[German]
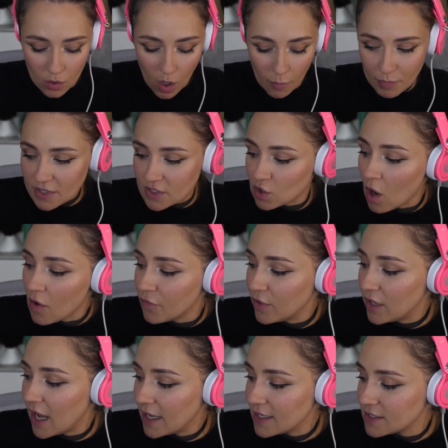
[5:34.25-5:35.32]
ob ich doch
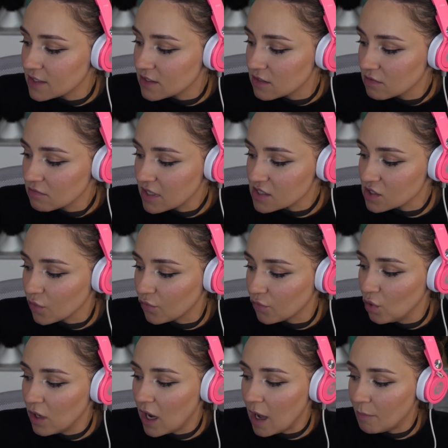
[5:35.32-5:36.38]
vielleicht das
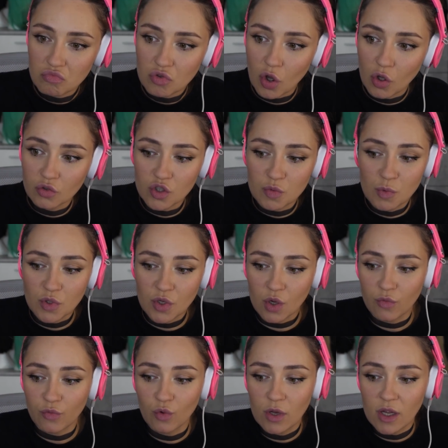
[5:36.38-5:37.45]
Gefühl habe, könnte ich
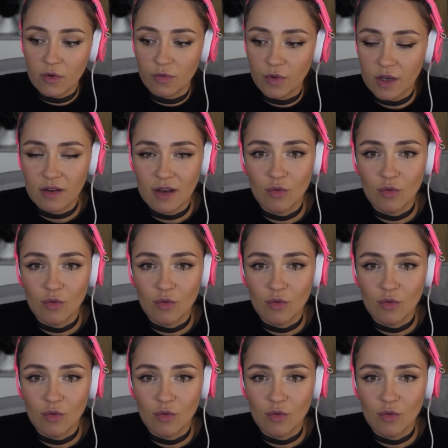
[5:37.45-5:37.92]
Müttergefühle empfinden.